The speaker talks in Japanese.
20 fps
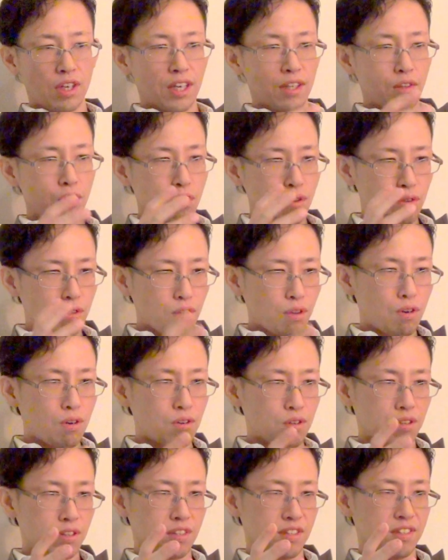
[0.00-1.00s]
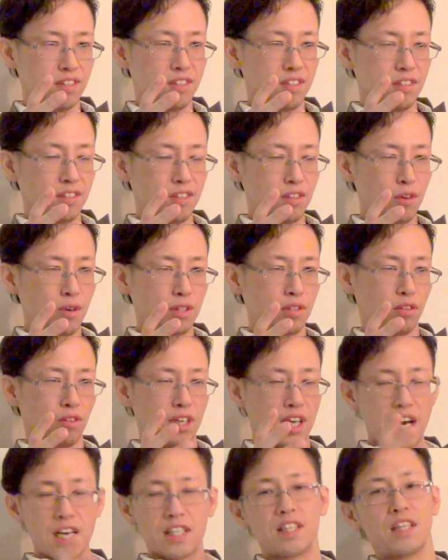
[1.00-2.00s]
れがどんどん要はそ
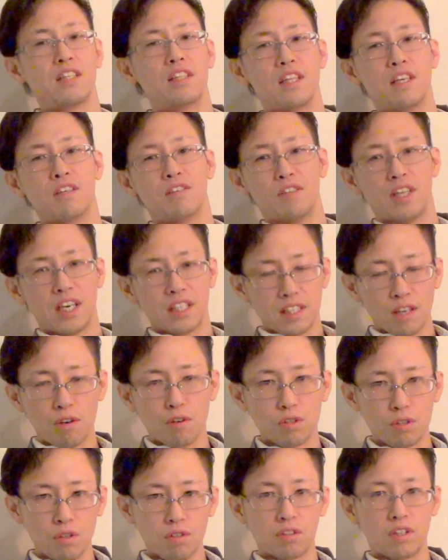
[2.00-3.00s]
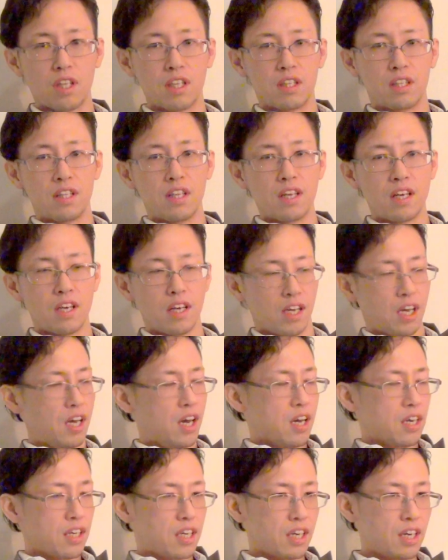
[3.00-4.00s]
の痩せていく、痩せ細ってって
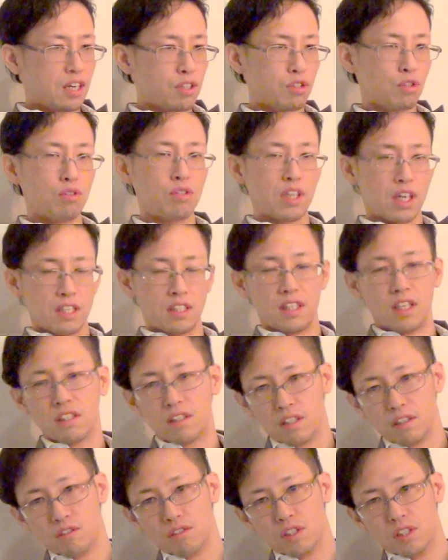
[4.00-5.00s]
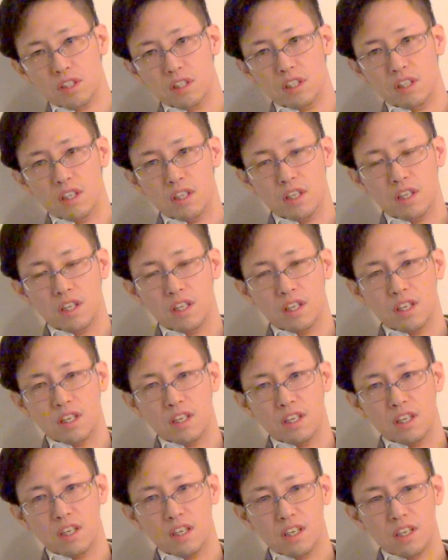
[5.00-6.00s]
飢餓状態になっていくし、
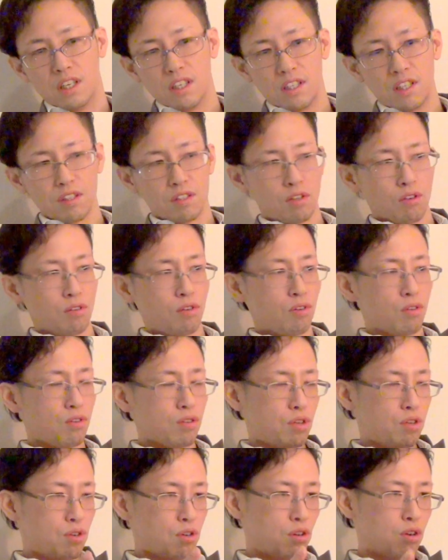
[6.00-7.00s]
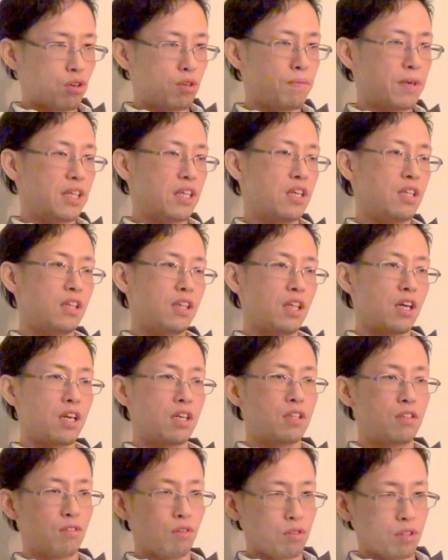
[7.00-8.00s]
でそこの究極までいった
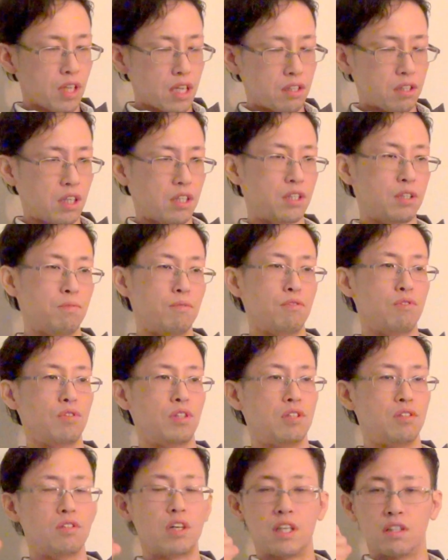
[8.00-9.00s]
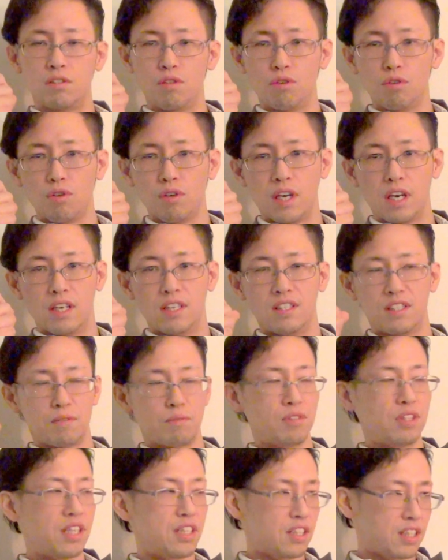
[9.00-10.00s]
ら人を刺すか自分を死ぬかってことを、
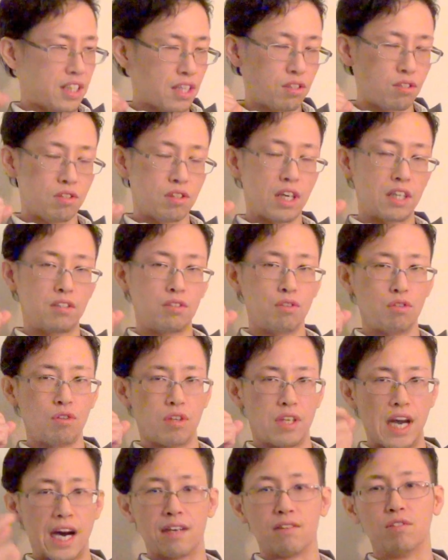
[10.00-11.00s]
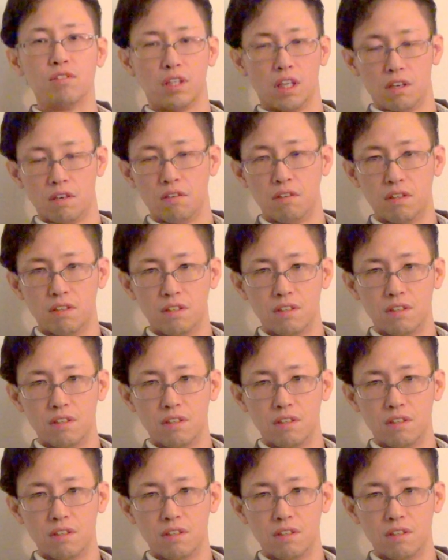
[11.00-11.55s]
自分で自殺するかってことをやるんだよ。